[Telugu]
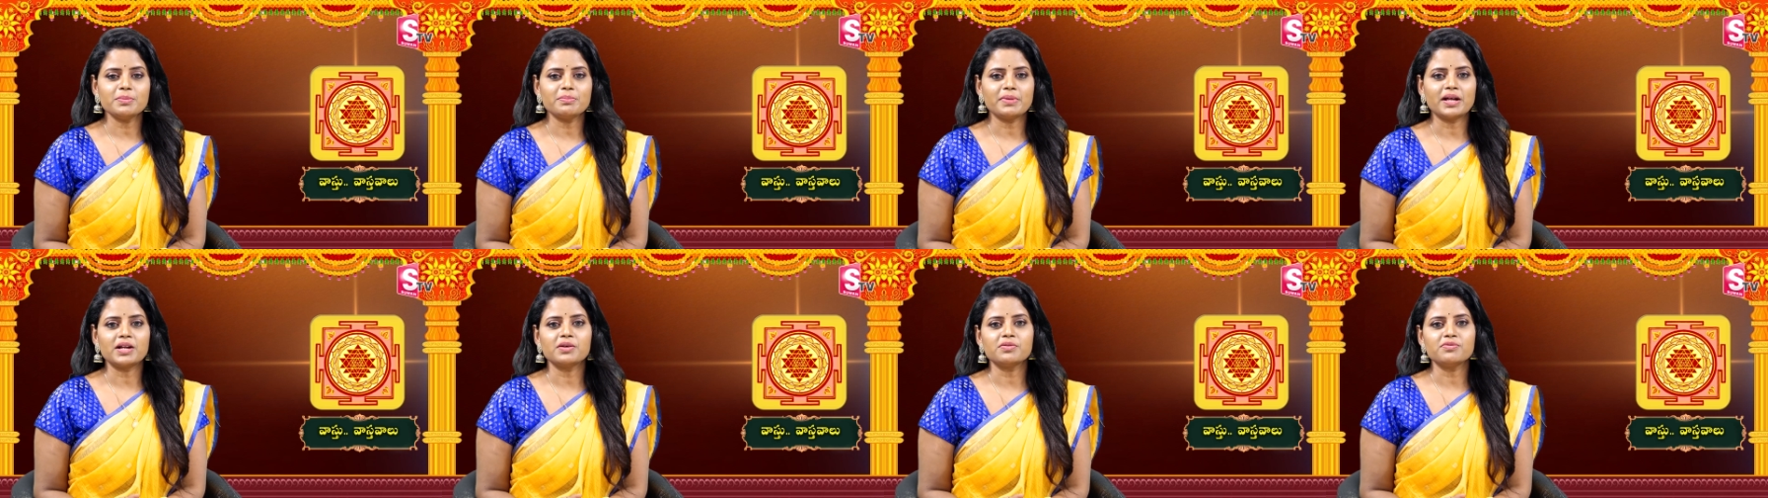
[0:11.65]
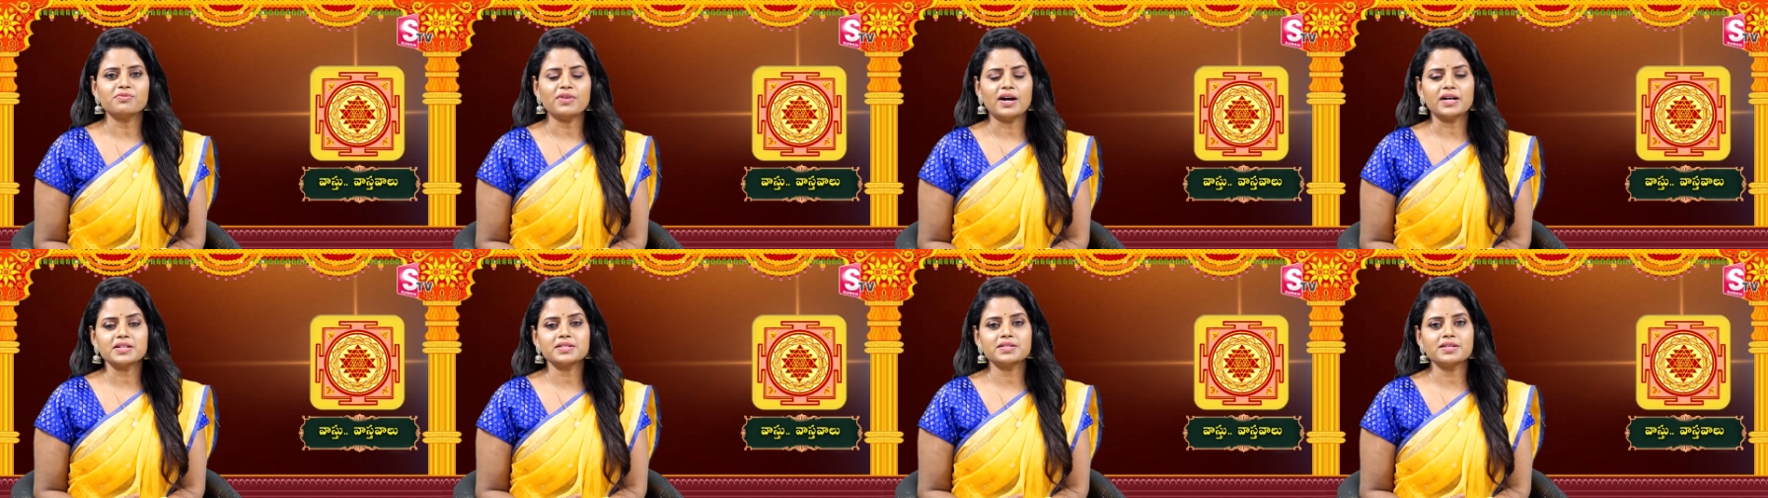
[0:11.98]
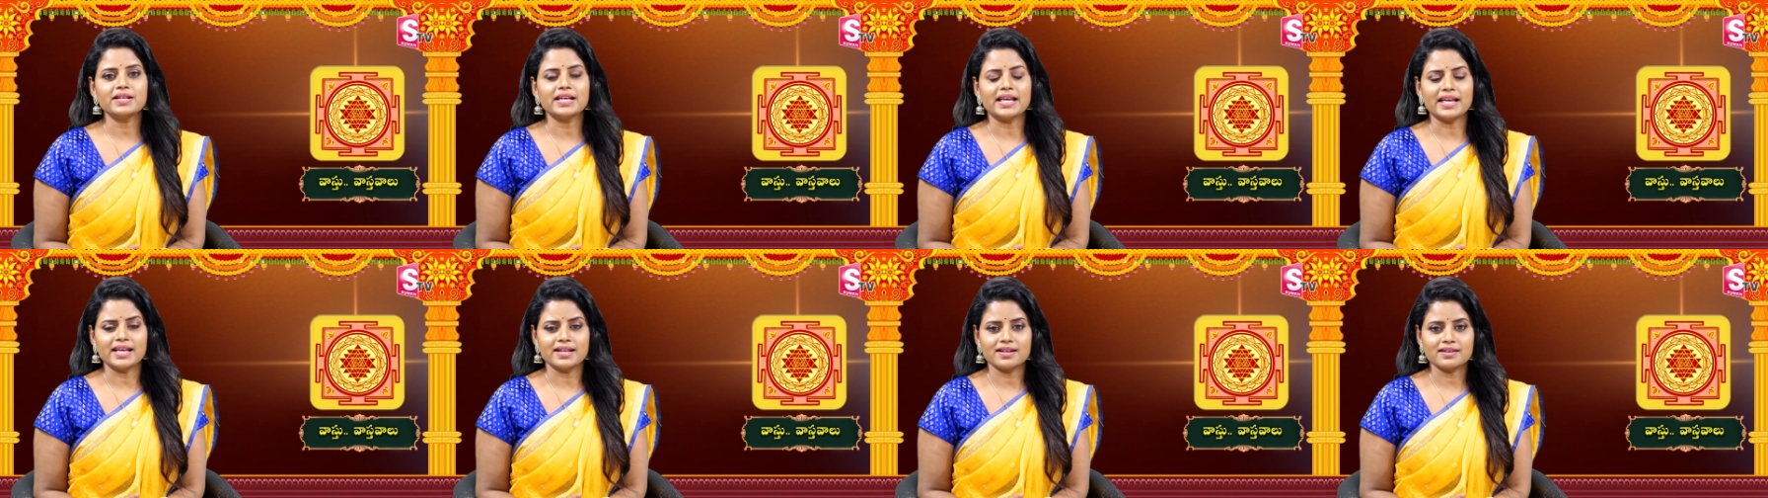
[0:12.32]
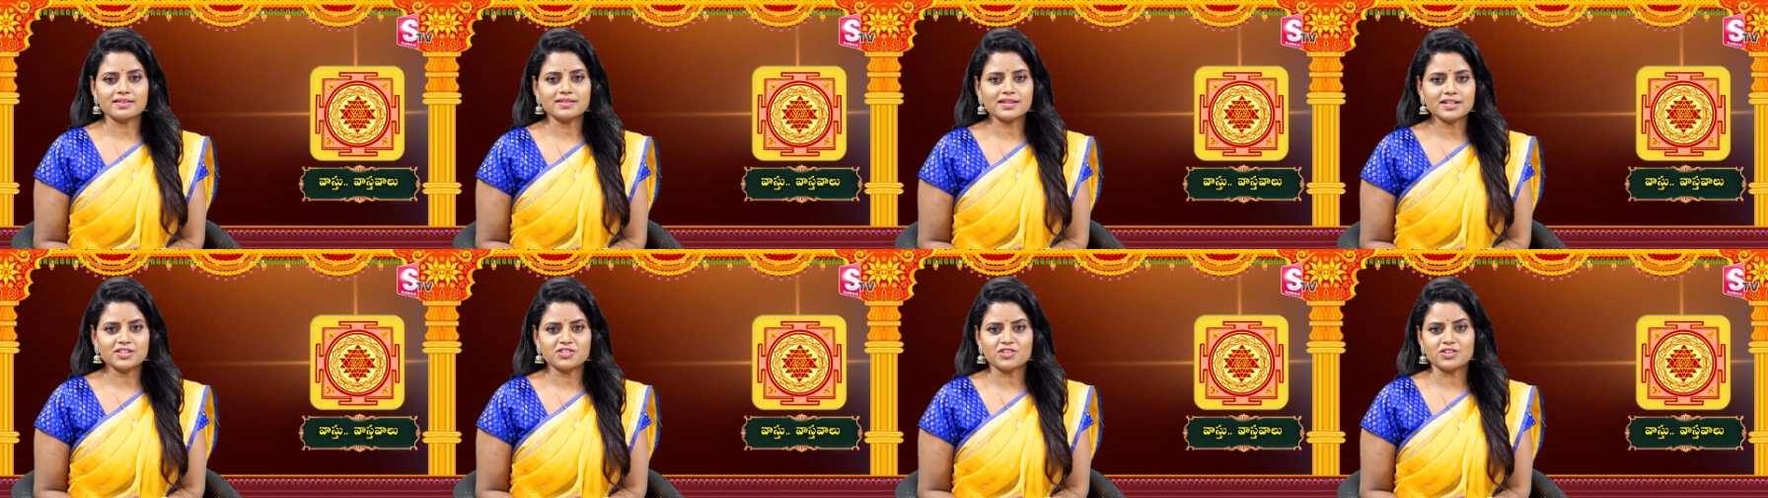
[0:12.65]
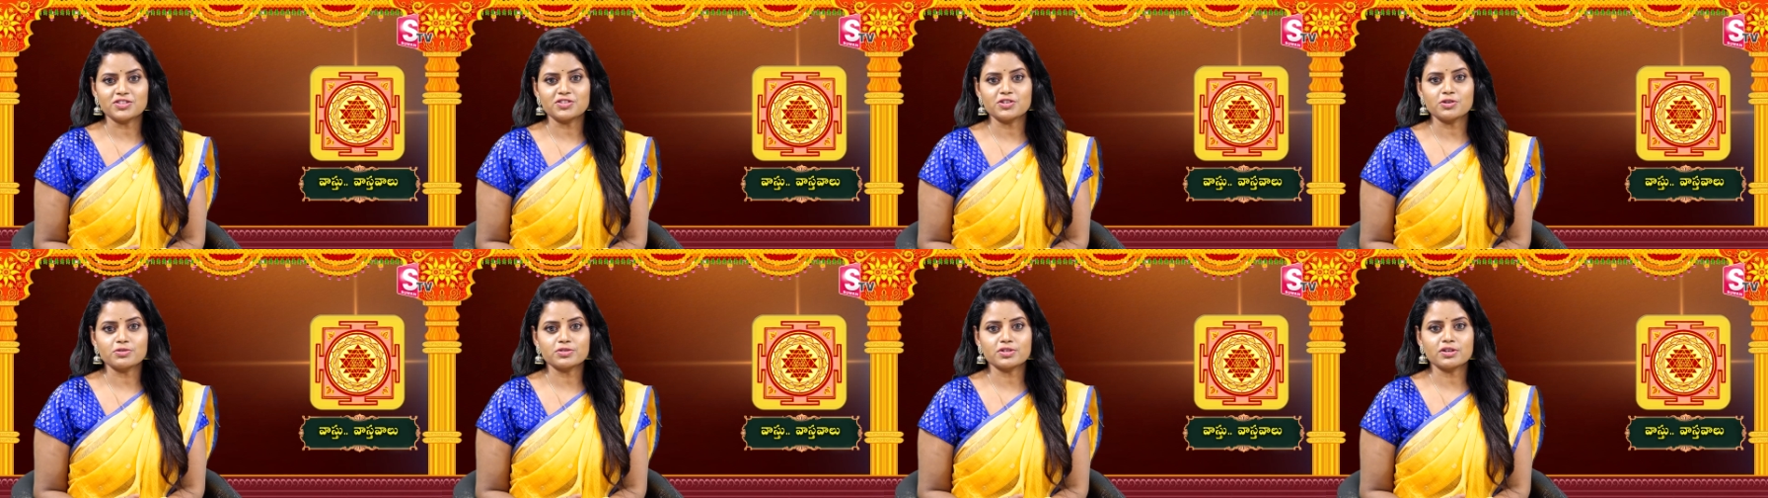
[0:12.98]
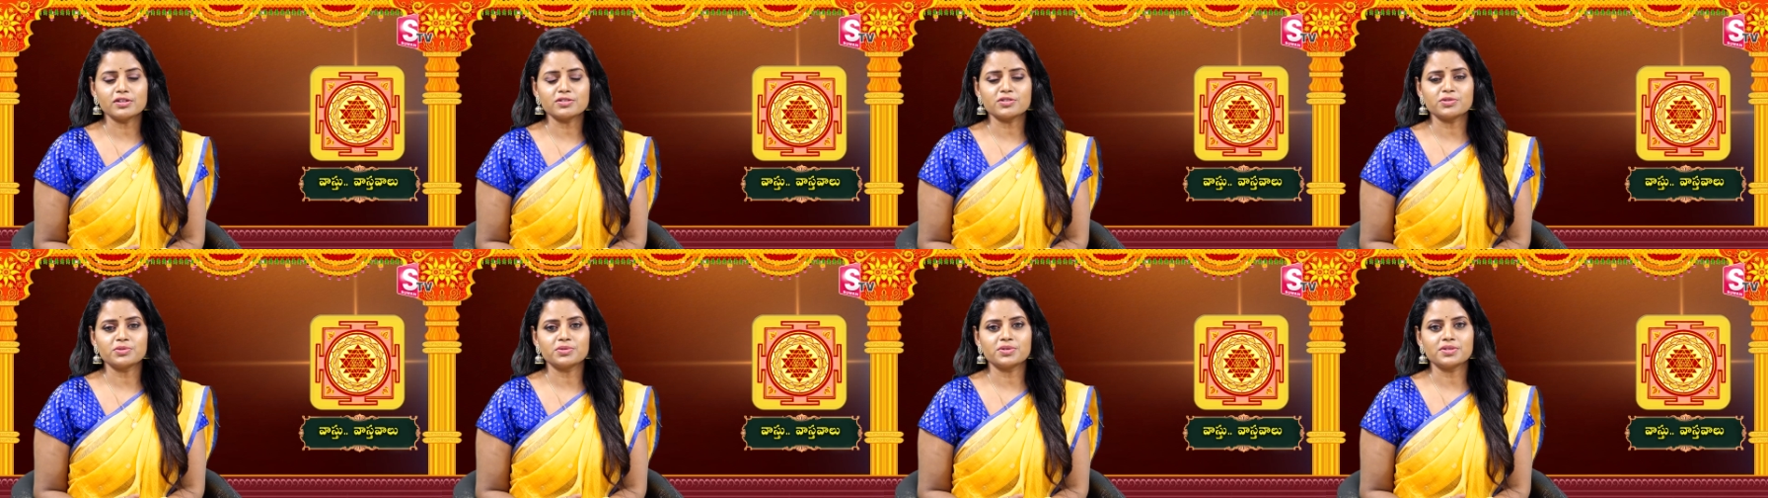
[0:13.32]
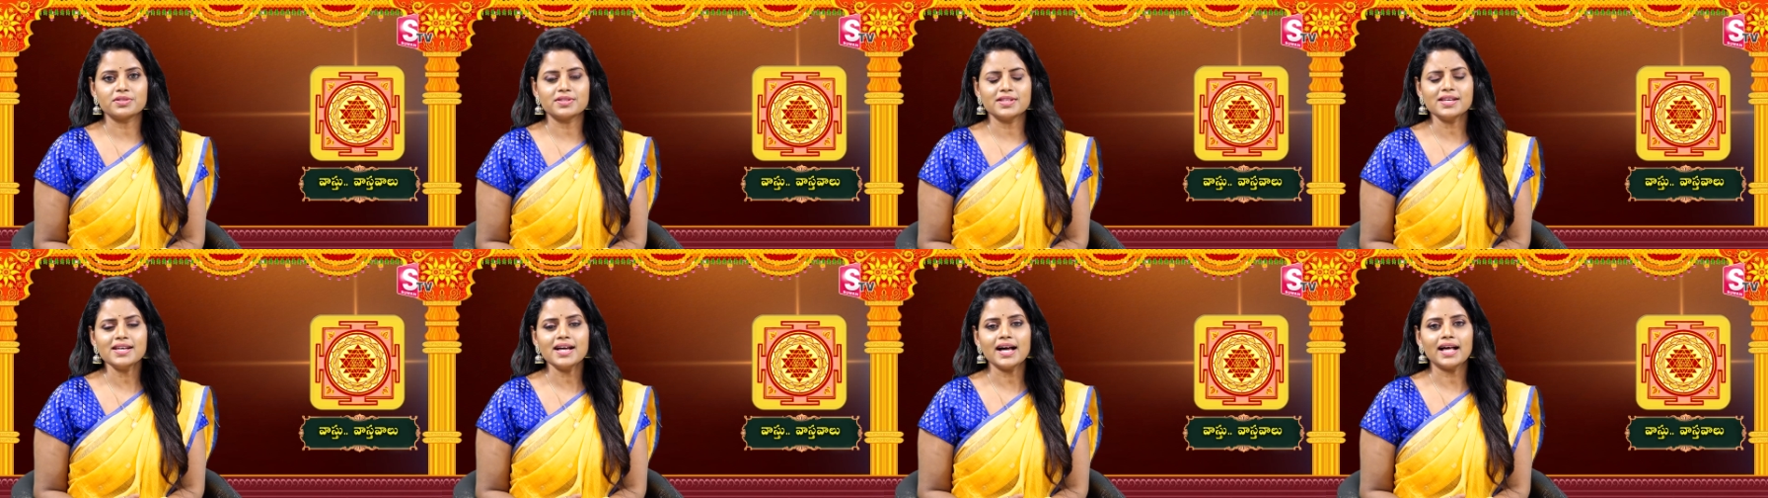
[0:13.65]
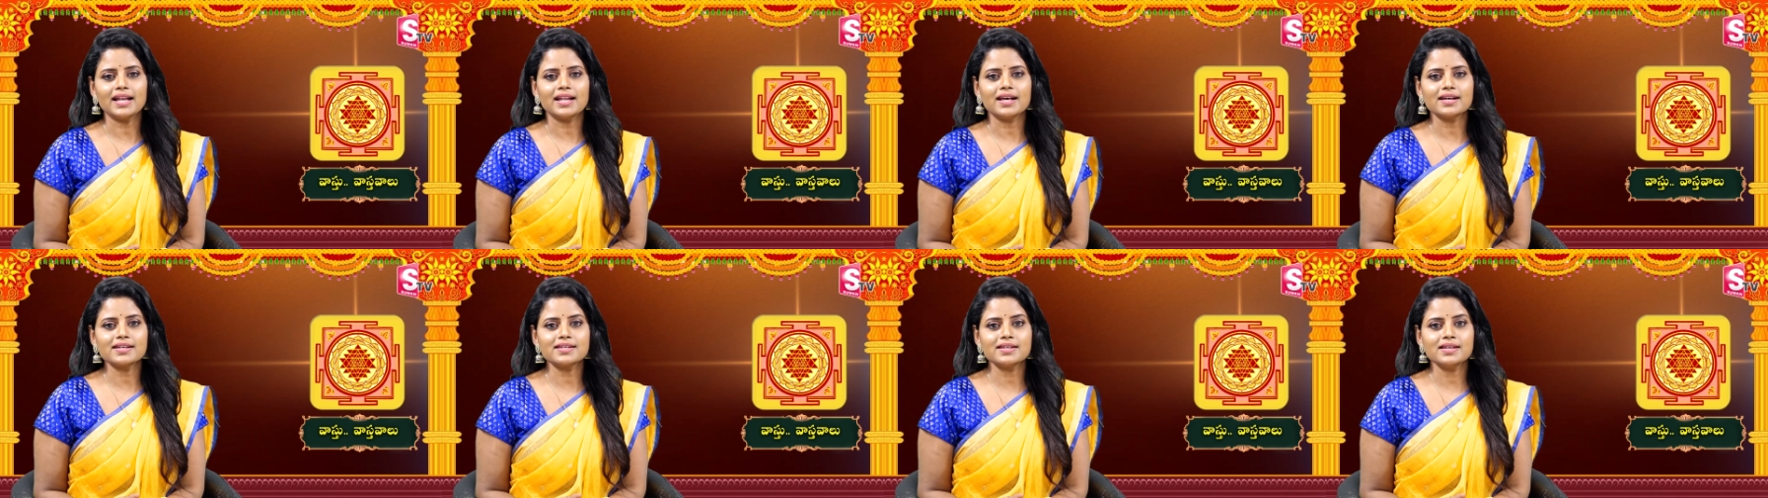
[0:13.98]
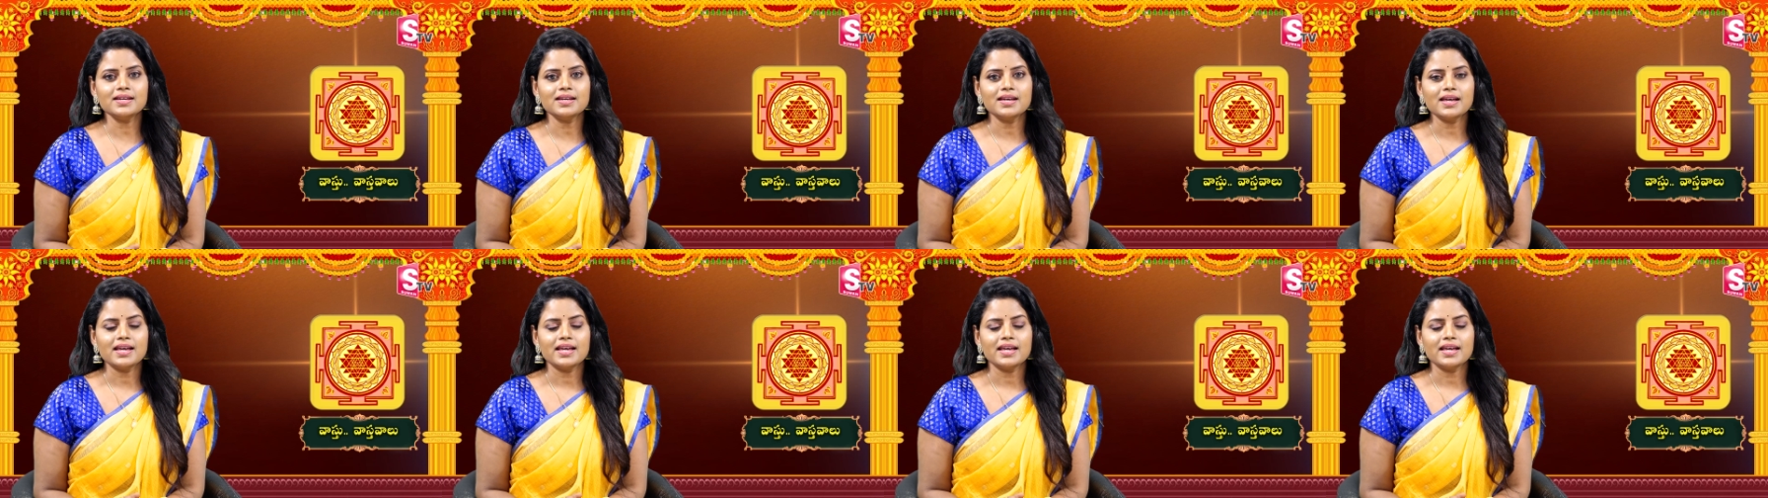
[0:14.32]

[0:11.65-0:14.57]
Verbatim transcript: మనం వాస్తుని ఏ రకంగా చెక్ చేసుకోవాల్సి ఉంటుంది అలాగే